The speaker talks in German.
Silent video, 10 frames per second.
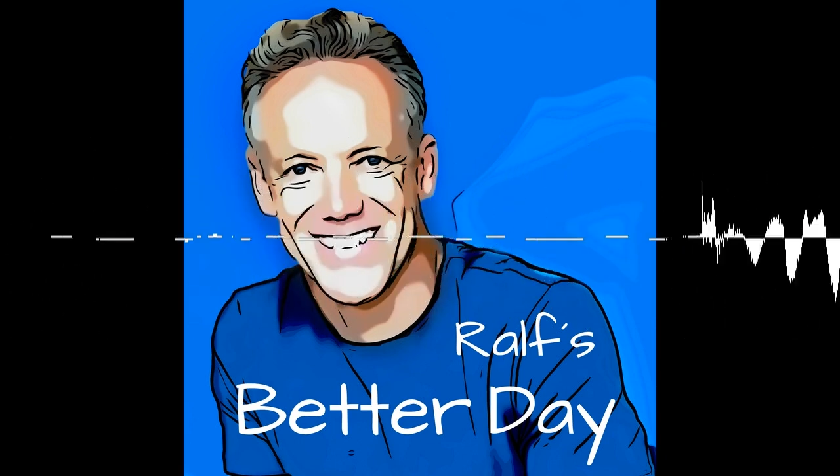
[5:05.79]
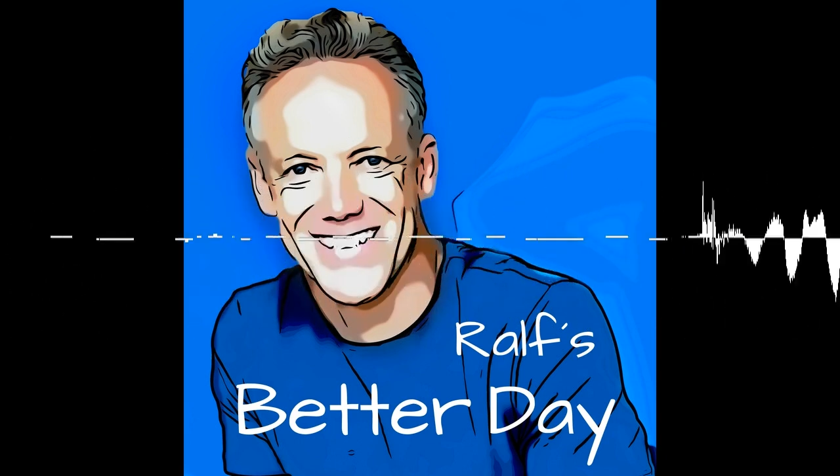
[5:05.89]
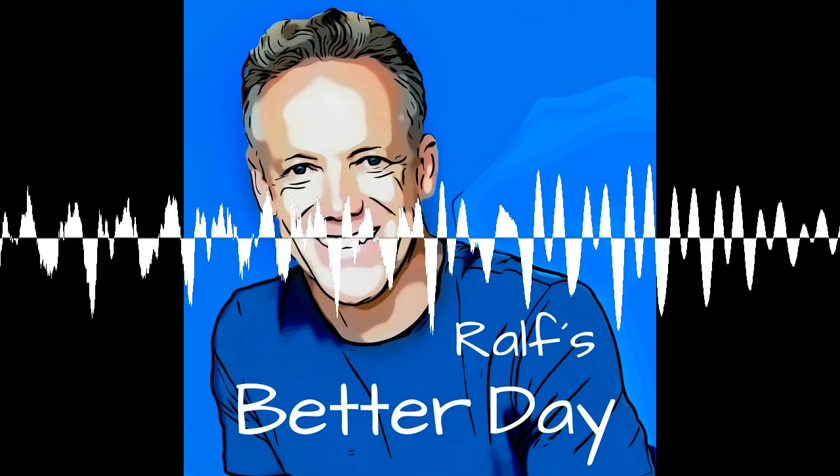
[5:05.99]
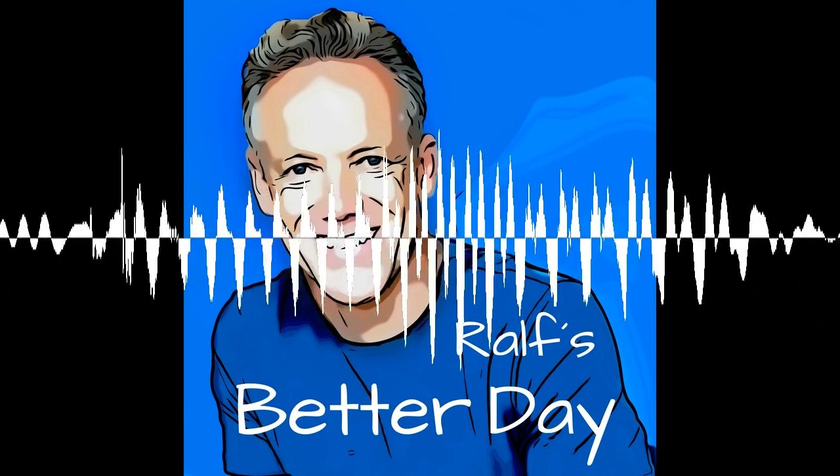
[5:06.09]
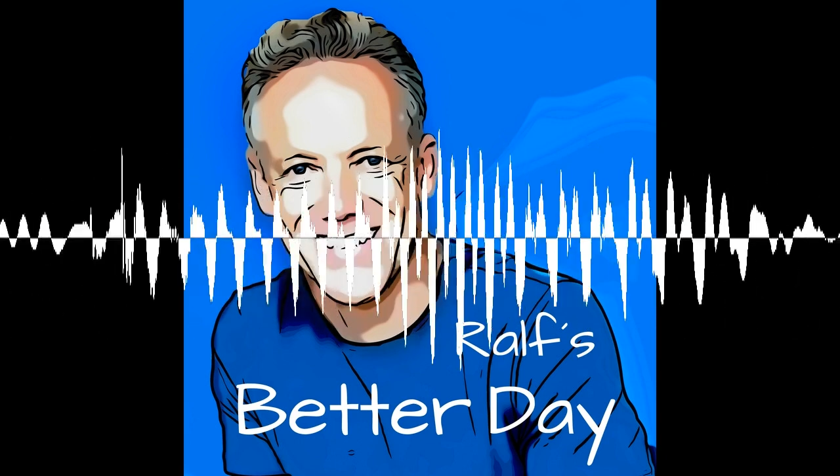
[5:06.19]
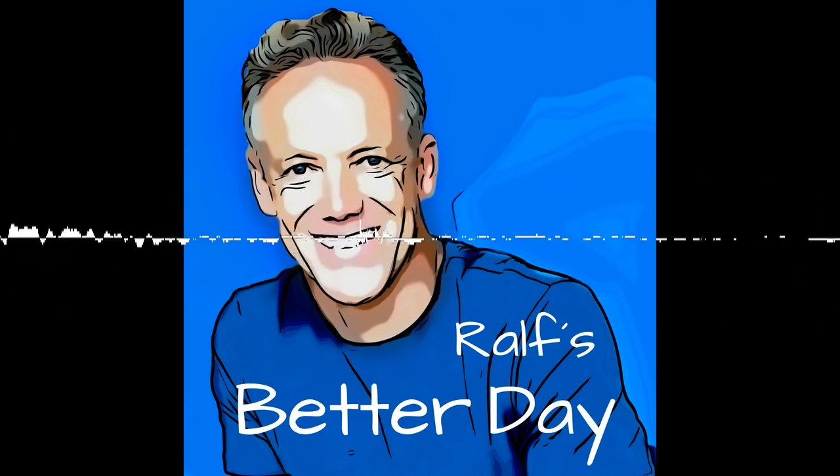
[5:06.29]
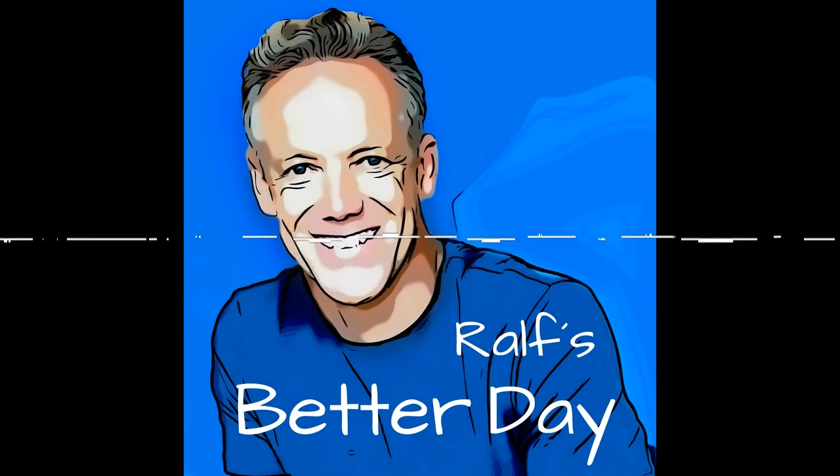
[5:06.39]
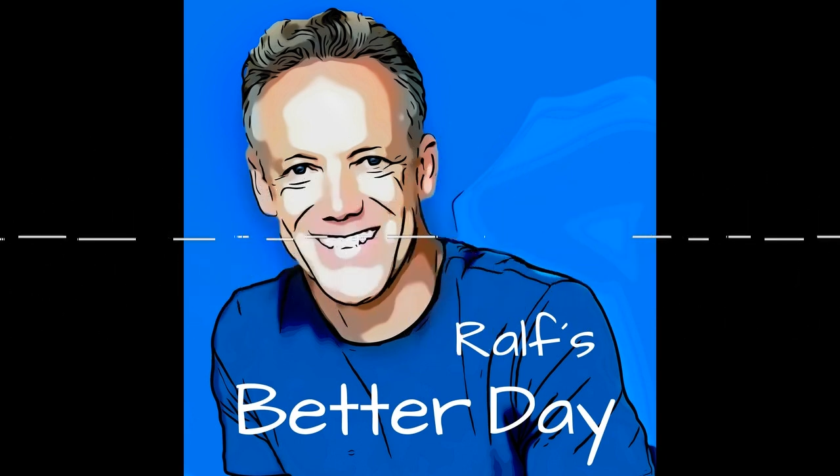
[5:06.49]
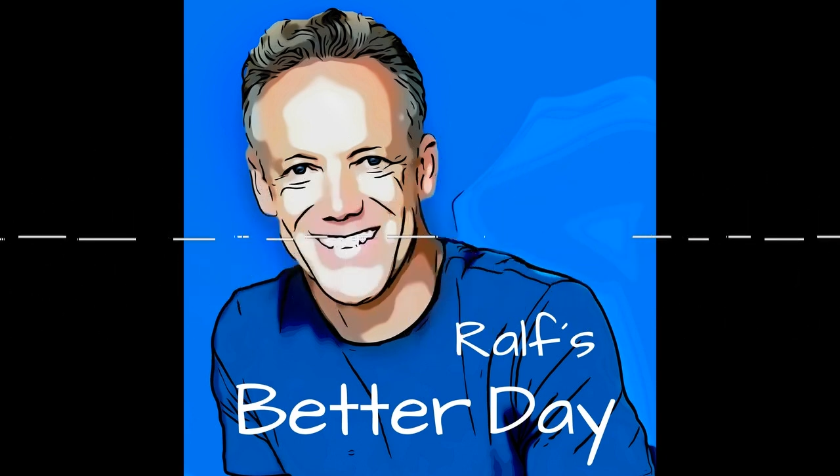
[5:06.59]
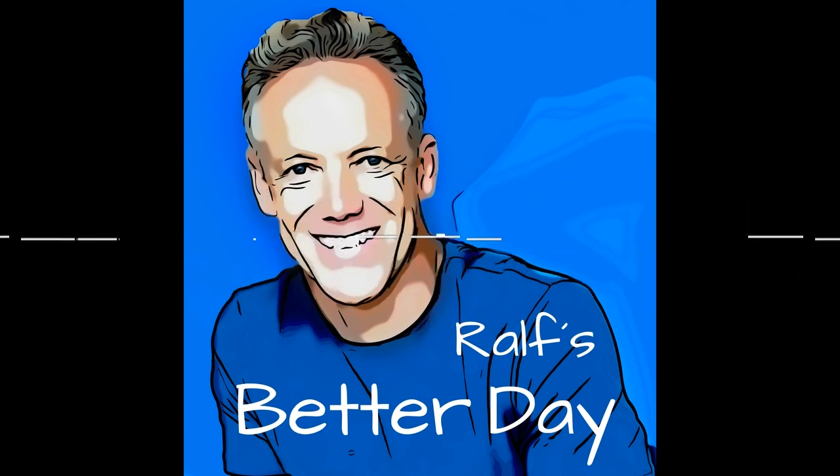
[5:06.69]
Dein Glück.
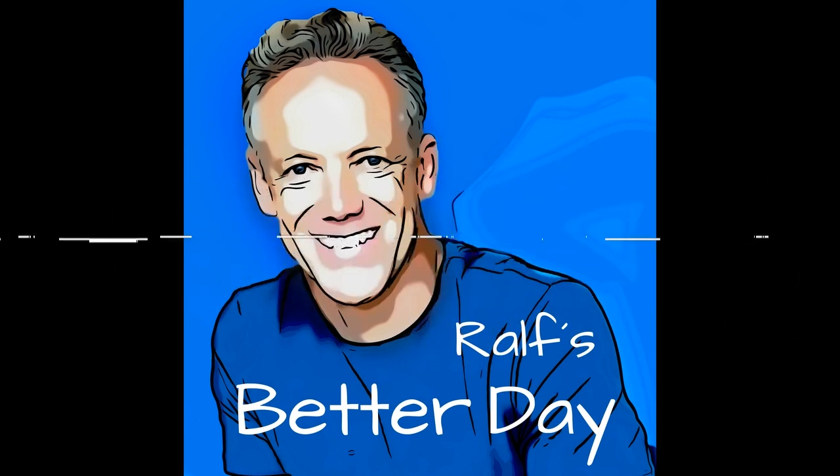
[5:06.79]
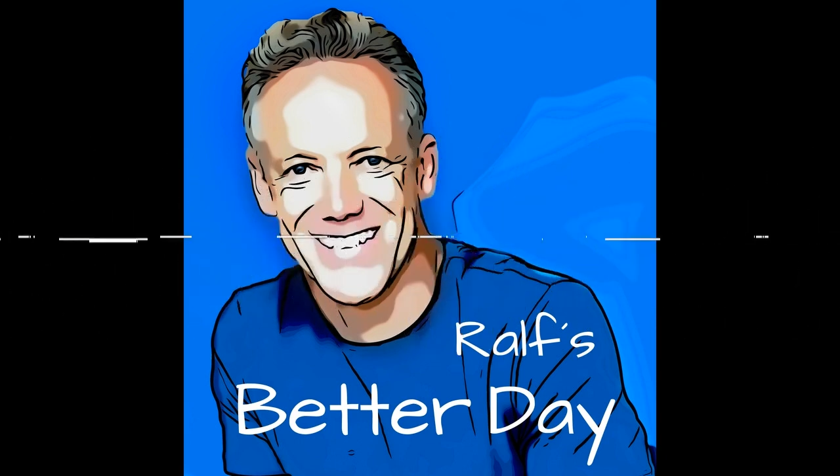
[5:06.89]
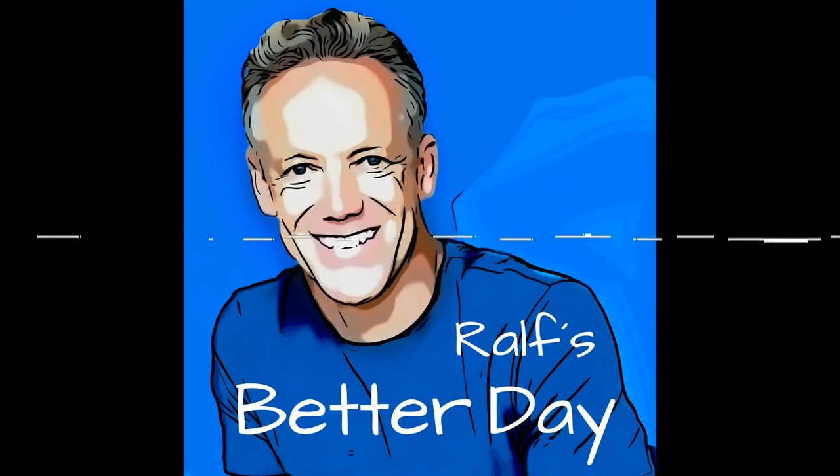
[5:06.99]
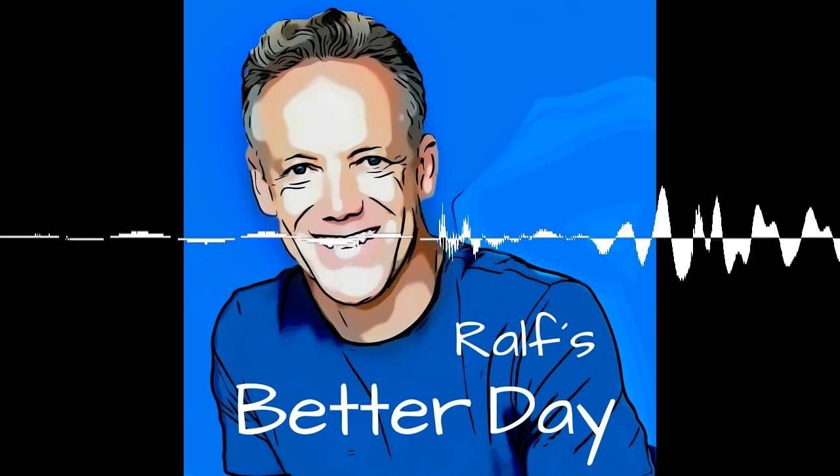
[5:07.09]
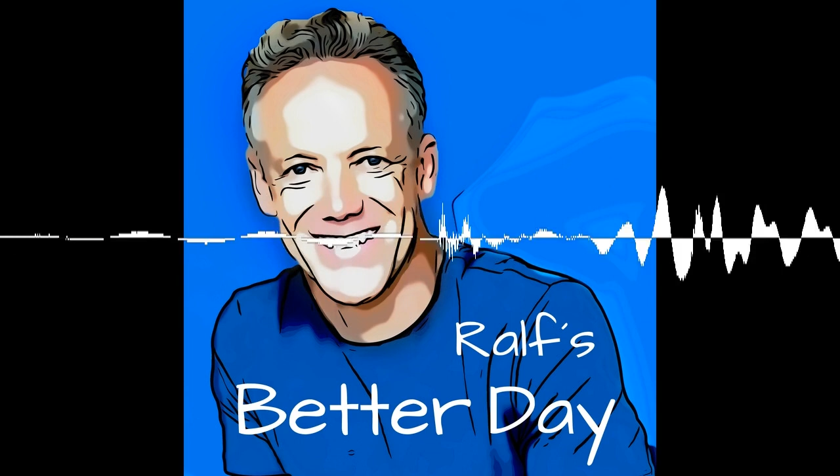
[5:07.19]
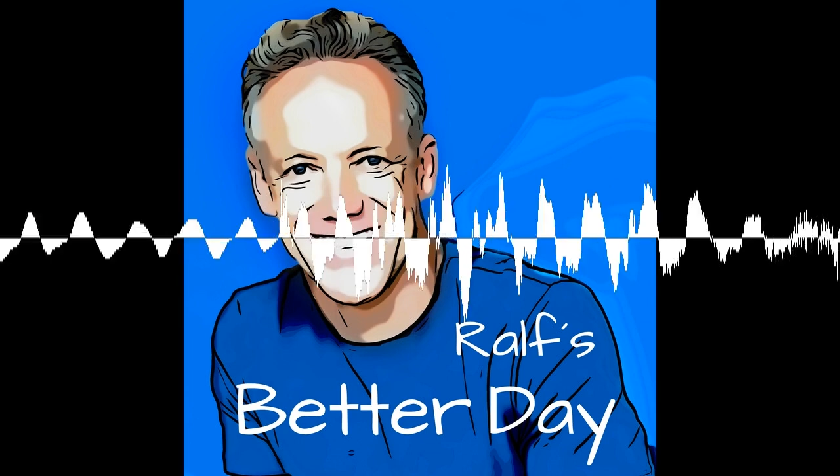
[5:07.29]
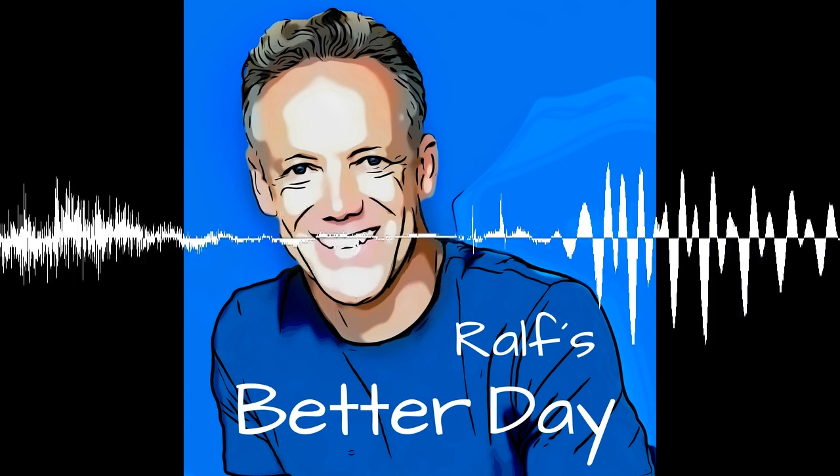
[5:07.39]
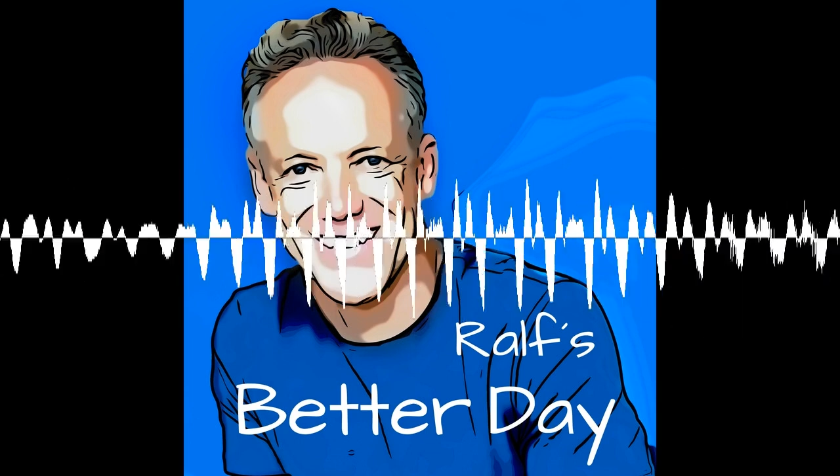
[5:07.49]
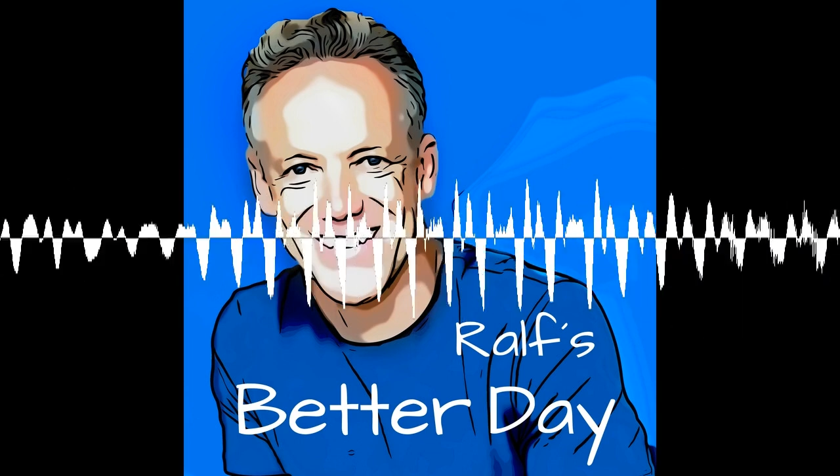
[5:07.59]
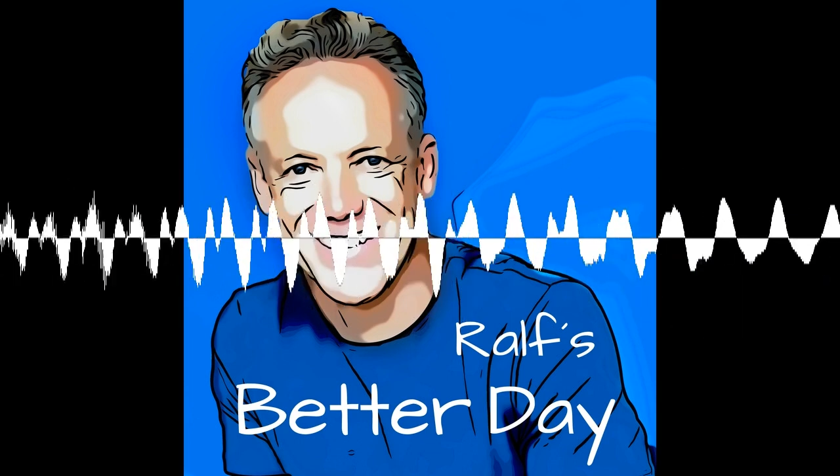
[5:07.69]
Die
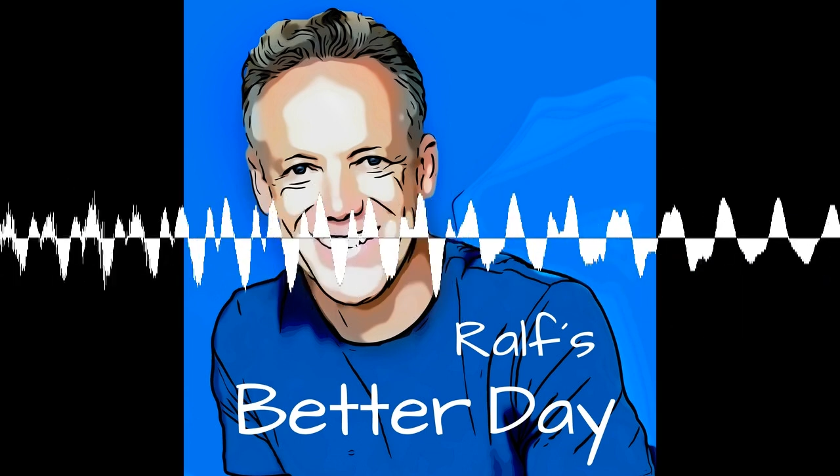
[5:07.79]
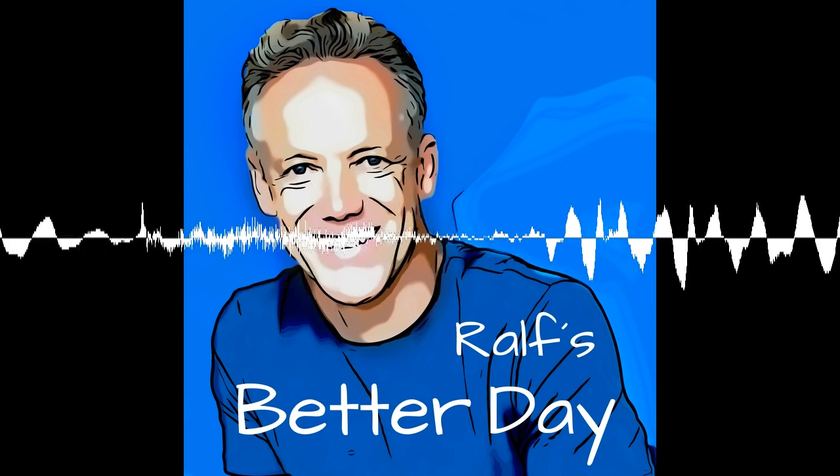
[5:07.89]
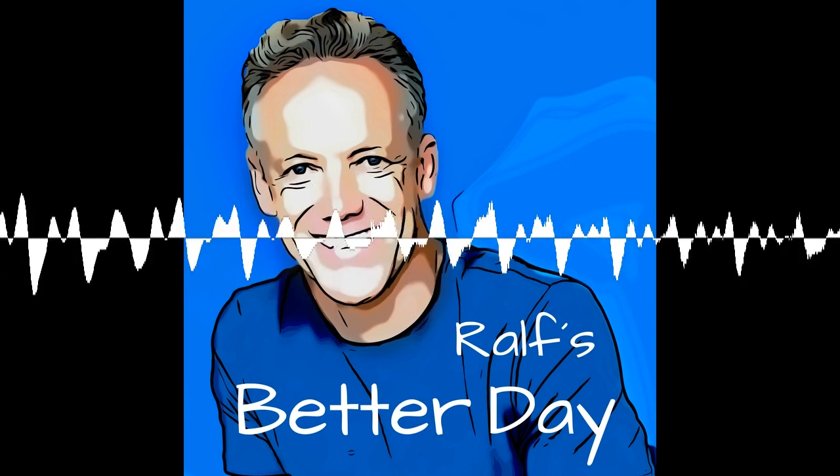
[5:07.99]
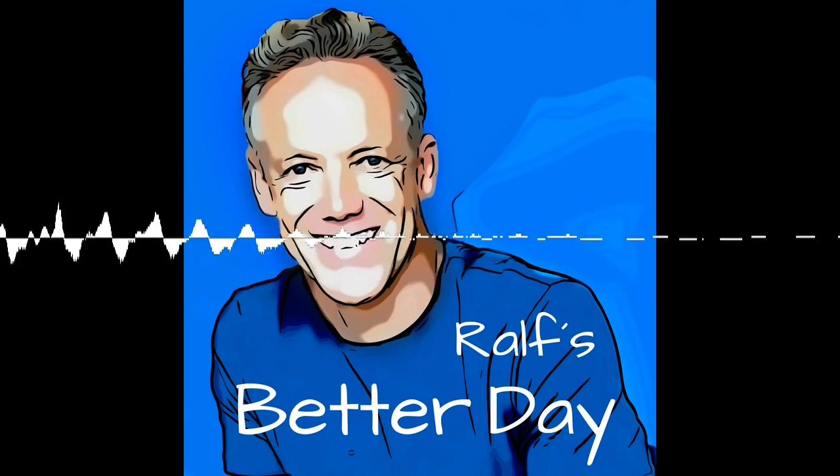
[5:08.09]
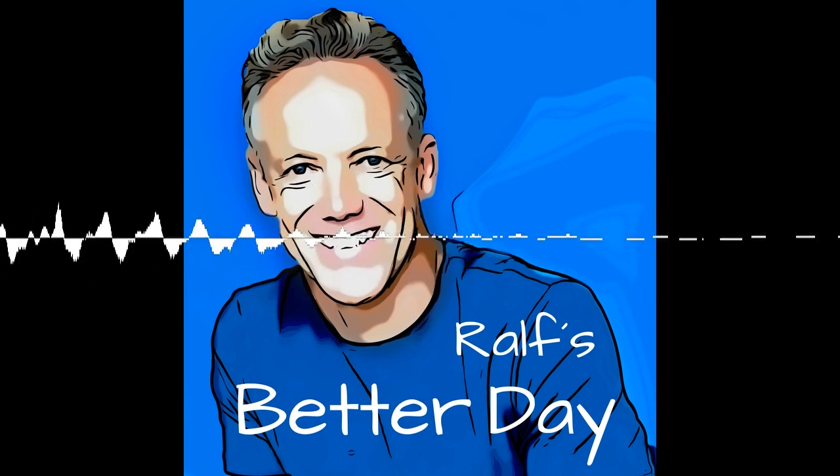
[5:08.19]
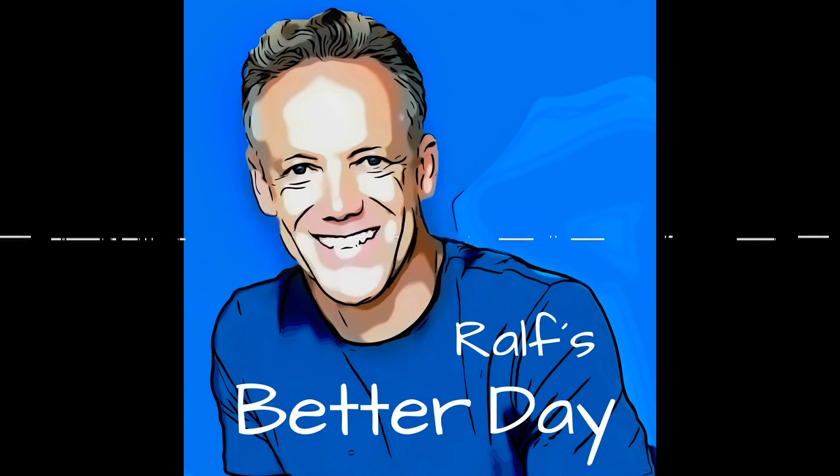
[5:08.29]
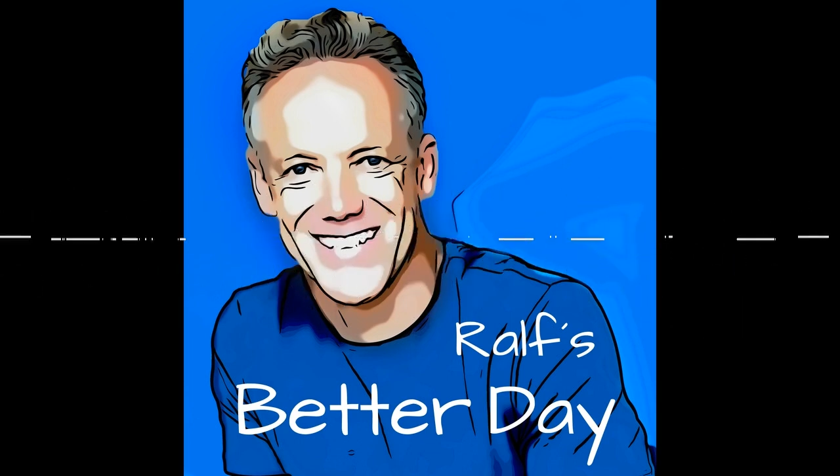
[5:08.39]
beste Version von dir.